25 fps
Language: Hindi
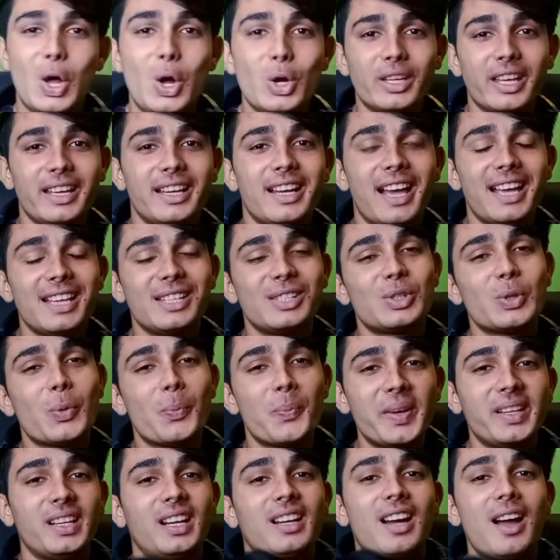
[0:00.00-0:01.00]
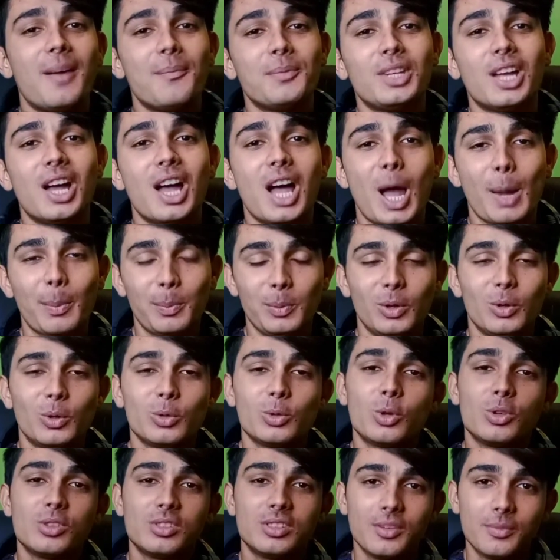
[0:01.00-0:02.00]
okay गाइस तो मेरा काम था आप लोगों को
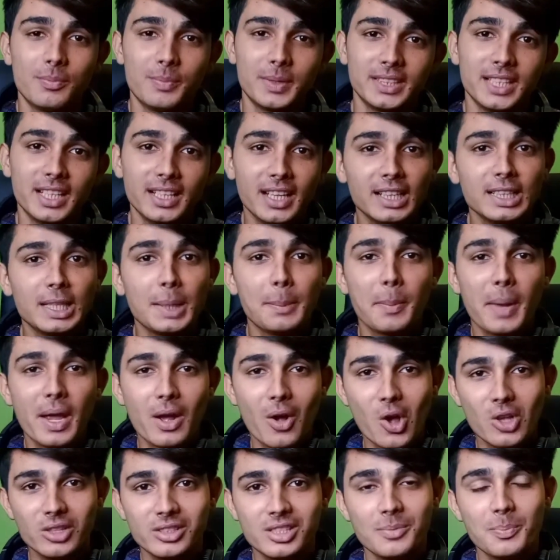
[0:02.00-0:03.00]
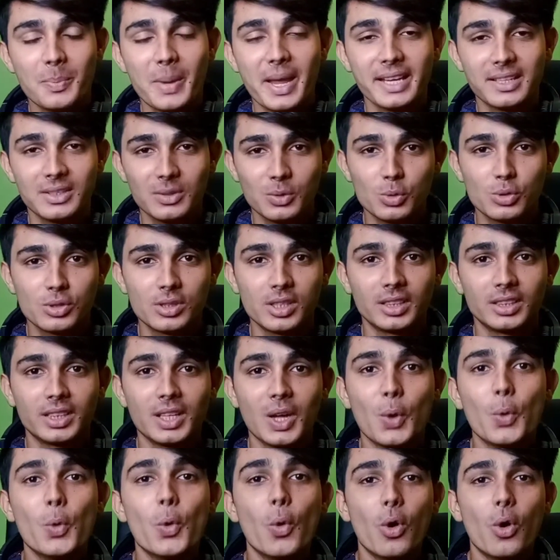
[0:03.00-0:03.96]
सिर्फ बताना कि मैं कौन सी माइक यूज़ करता हूँ